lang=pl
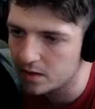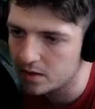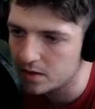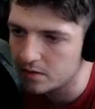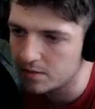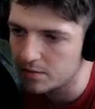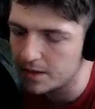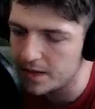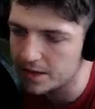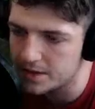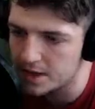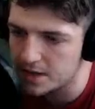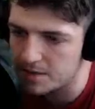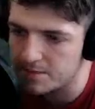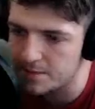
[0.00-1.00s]
Bo
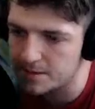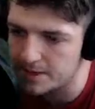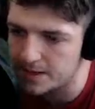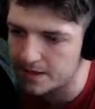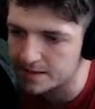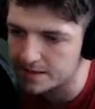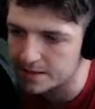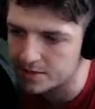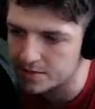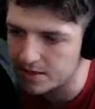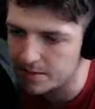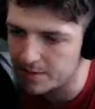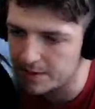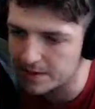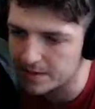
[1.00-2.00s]
inaczej by teraz zaczął
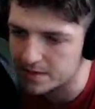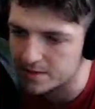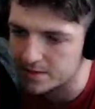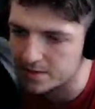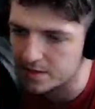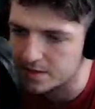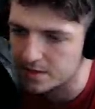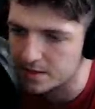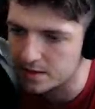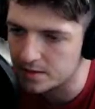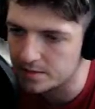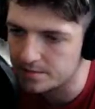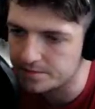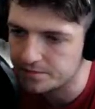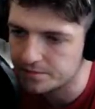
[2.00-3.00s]
naparzać.
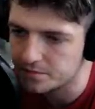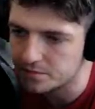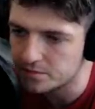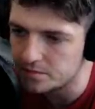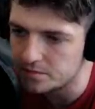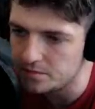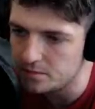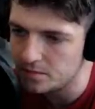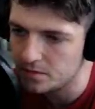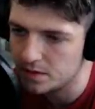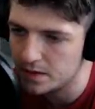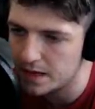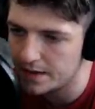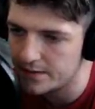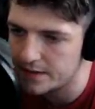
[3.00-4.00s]

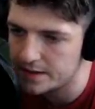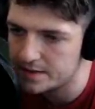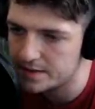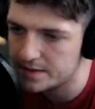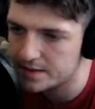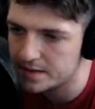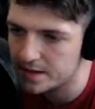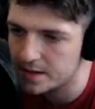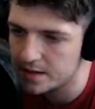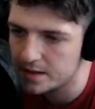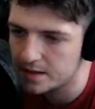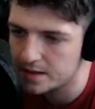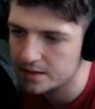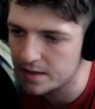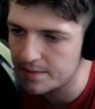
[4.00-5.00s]
Tak więc
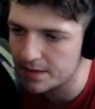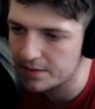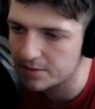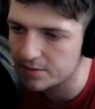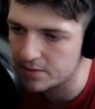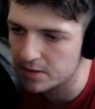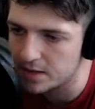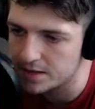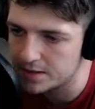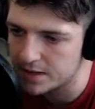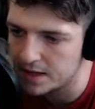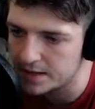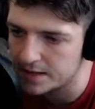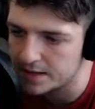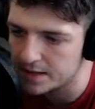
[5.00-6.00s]
nie ma tu
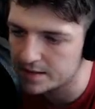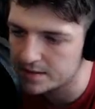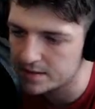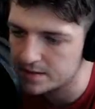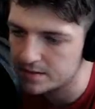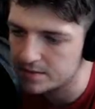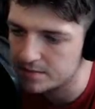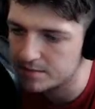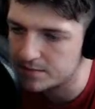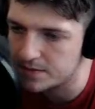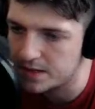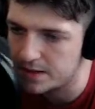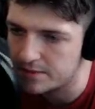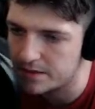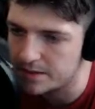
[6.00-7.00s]
kolesia, nie jest.
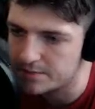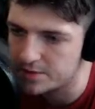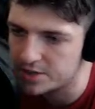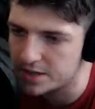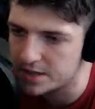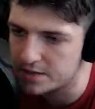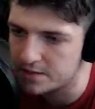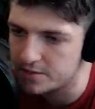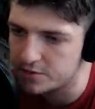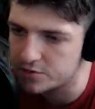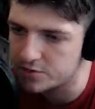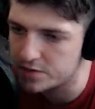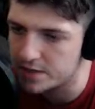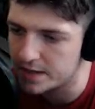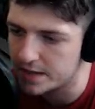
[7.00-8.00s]
Dał nam cztery
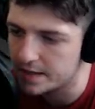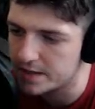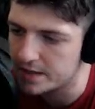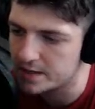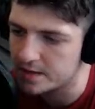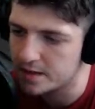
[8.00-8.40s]
wyrzutnie rakiet.